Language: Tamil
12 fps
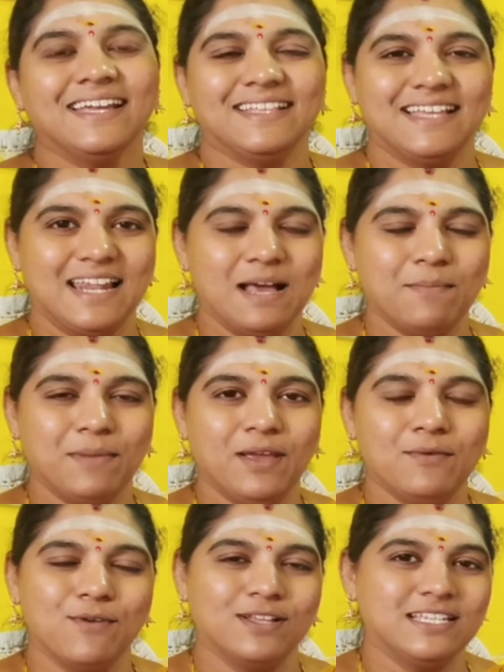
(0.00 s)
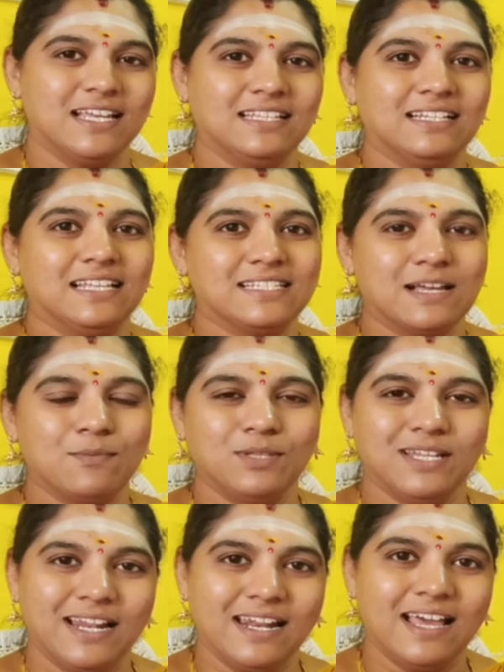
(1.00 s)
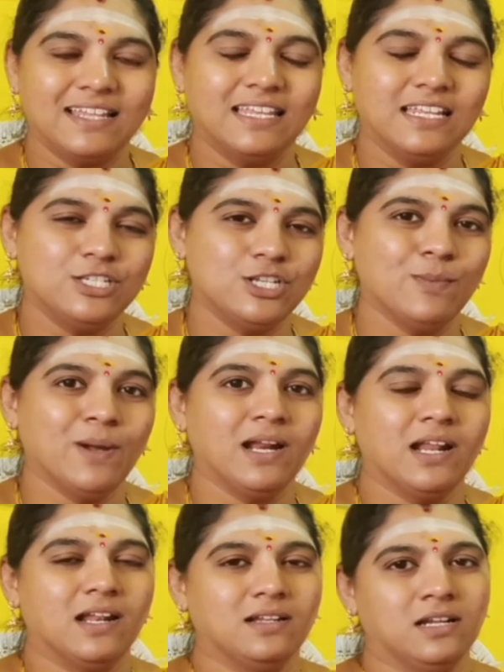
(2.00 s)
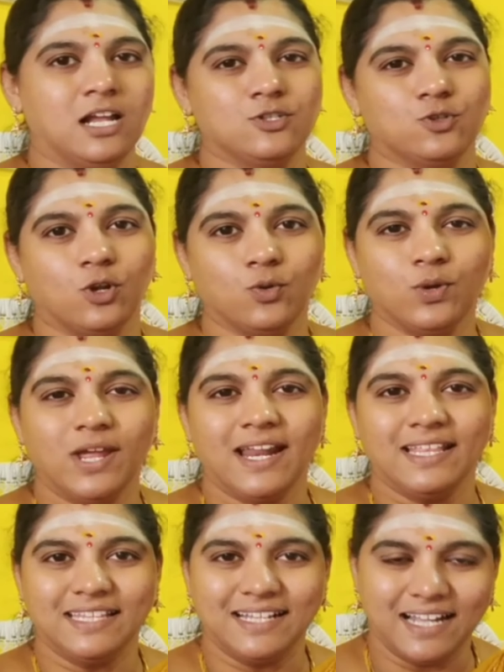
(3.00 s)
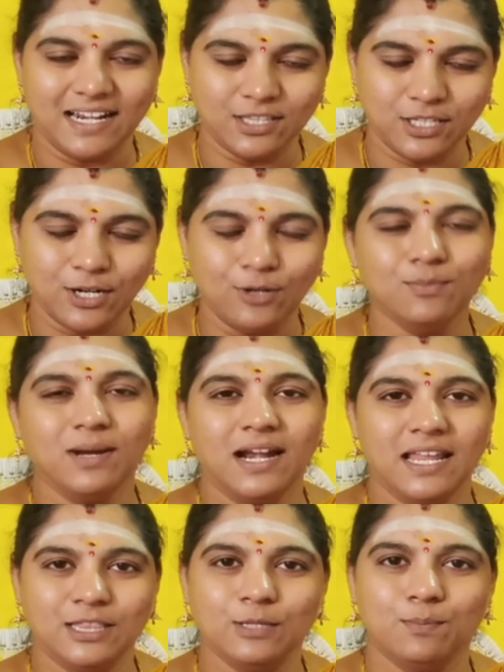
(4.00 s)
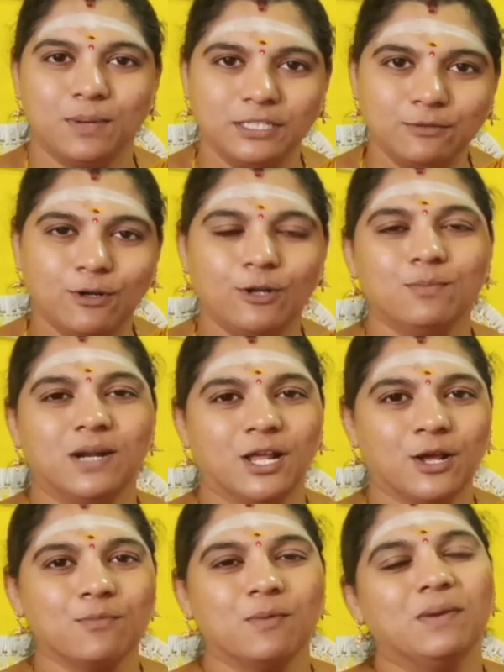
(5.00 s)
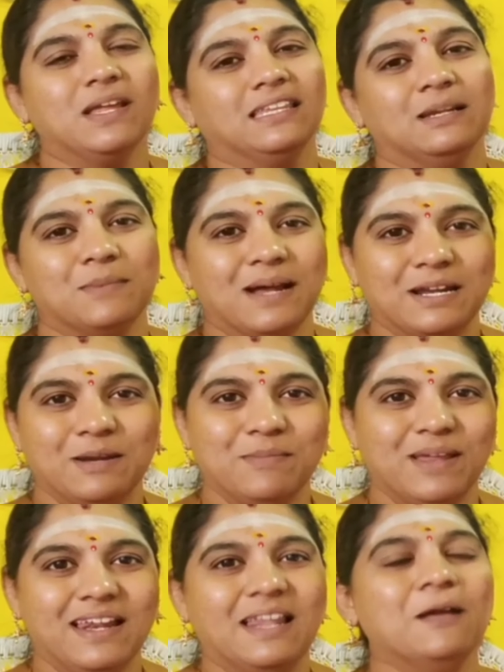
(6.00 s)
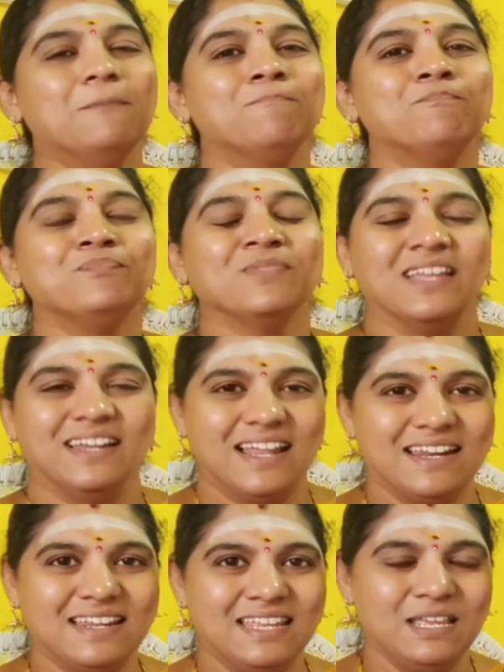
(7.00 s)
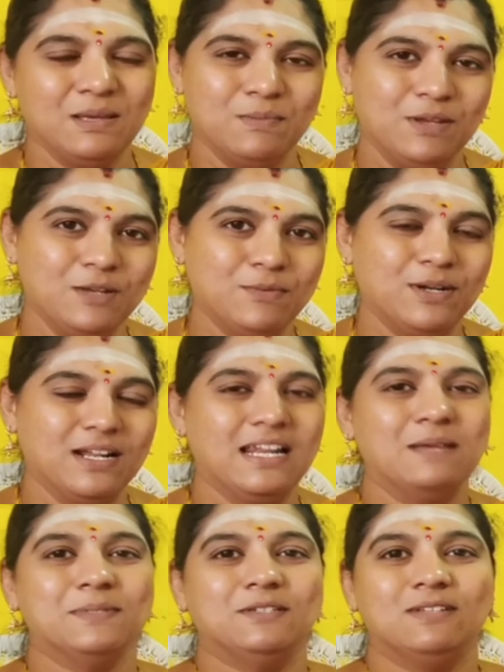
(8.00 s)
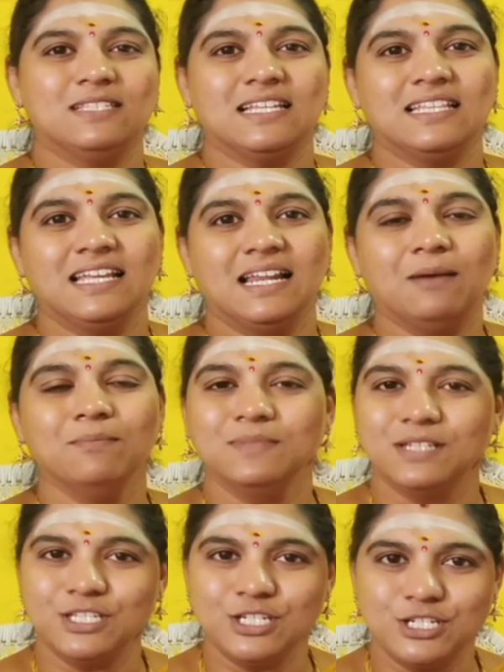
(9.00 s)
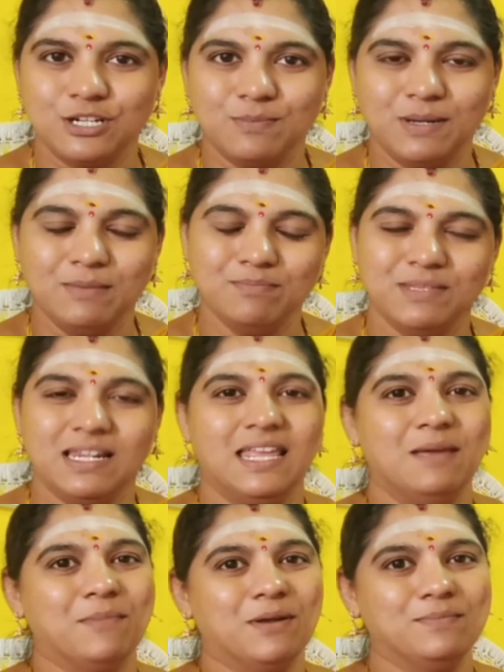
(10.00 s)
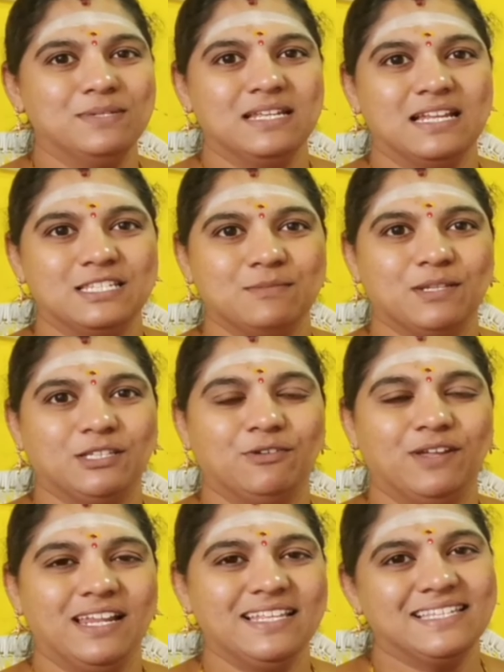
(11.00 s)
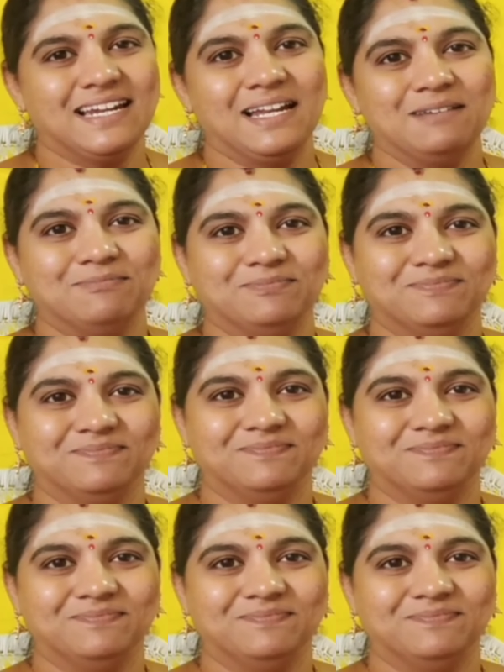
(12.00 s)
இதெல்லாமே உங்கள் ஜாதகத்தில் தசாபுதி நல்லா இருந்தால் நிச்சயமாக நான் நான் சொல்லக்கூடிய அனைத்து கருத்துகளும் அனைத்து பதிவுகளும் நடக்கும் அப்படிங்கிறதுல மாற்றமே இல்லை நன்றி மீண்டும் ஒரு நல்ல பதிவில் சந்திக்கலாம் திருச்சிற்றம்பலம் தில்லையம்பலம் ஸ்ரீ நரசிம்மத்தினுடைய சரணம்